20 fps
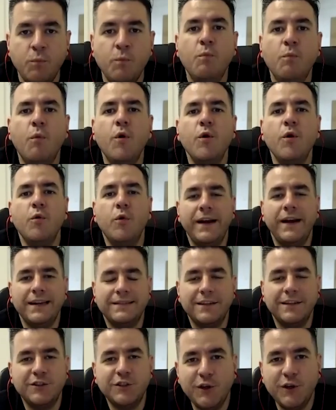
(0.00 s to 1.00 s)
Muy
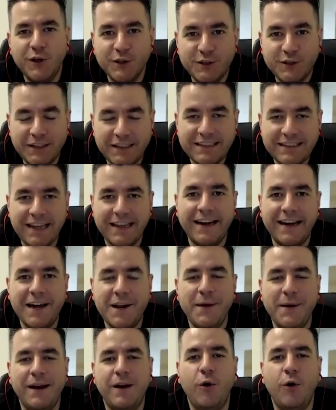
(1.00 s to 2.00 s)
buenas a todos los hinchas de
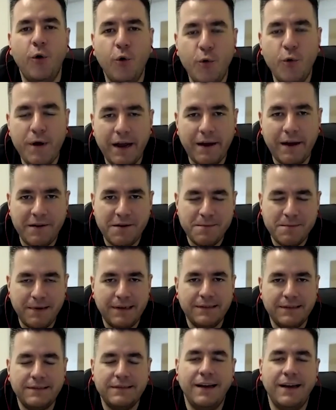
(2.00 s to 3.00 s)
River, una vez
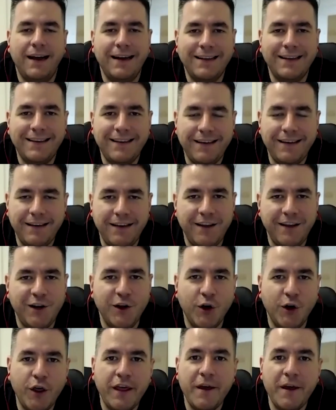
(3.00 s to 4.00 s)
más aquí
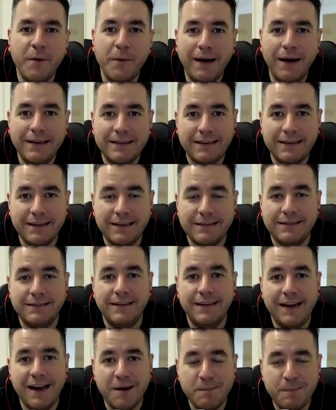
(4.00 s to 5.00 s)
los debates
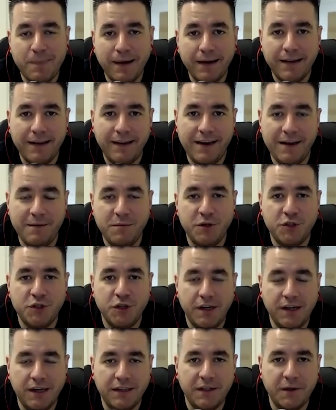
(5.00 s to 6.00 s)
de la página
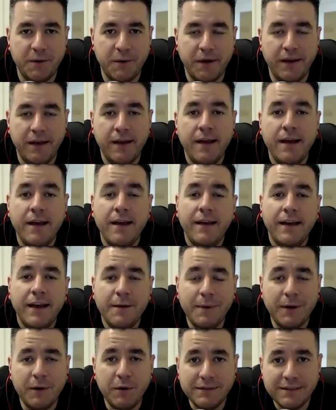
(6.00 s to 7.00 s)
Millonaria TV.
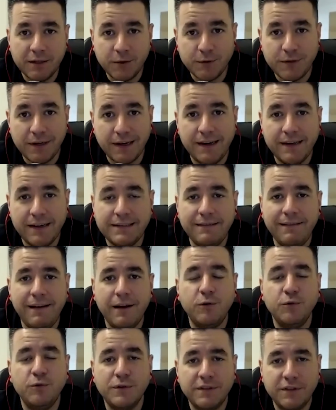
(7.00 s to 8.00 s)
Emanuel Cerrulla quien les habla
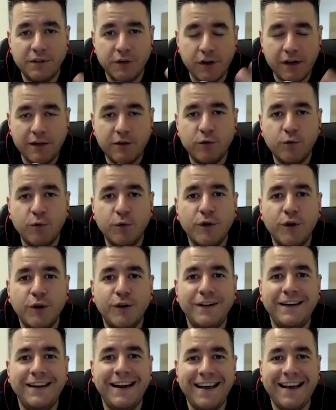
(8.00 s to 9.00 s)
junto al señor el
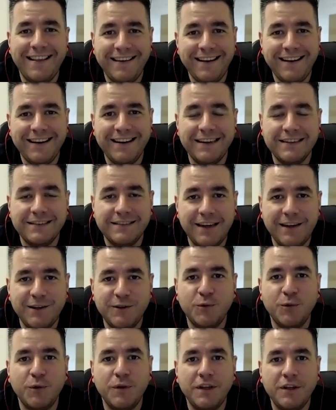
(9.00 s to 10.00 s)
turco Nadir Gazal
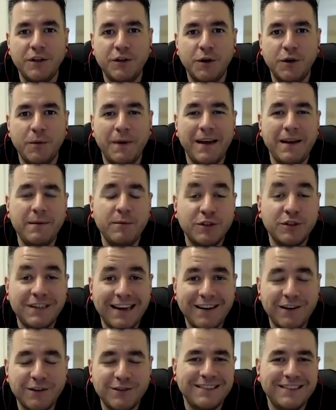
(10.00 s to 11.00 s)
Turquito. Venimos
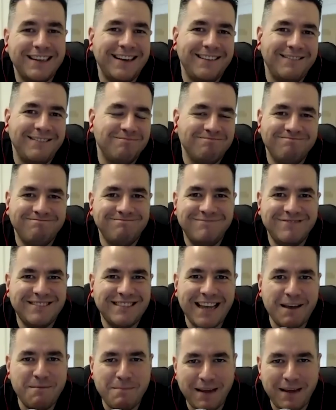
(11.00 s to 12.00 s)
ya, no sé,
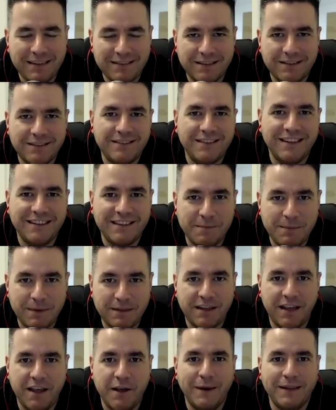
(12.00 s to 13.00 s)
seis meses, siete
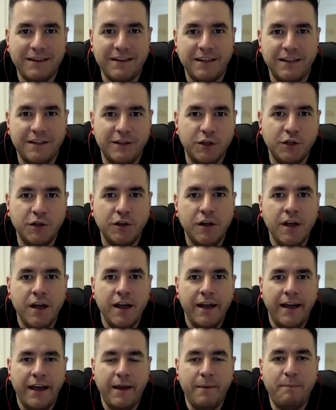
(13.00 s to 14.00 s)
meses debatiendo.
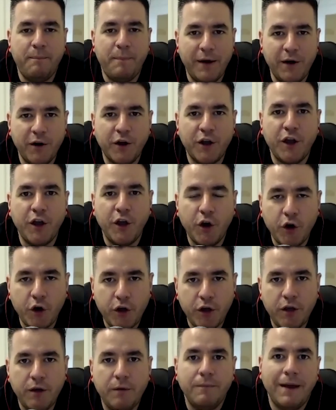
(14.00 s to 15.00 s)
Espero que
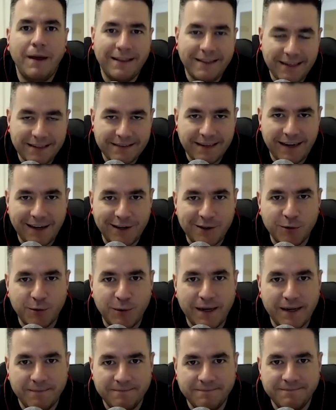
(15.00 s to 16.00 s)
hoy estés a la
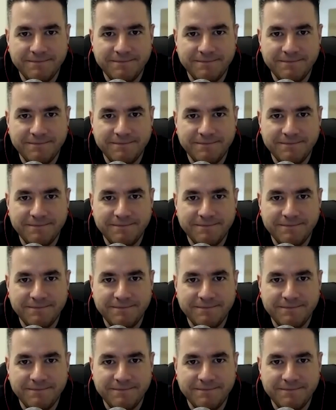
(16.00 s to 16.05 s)
altura.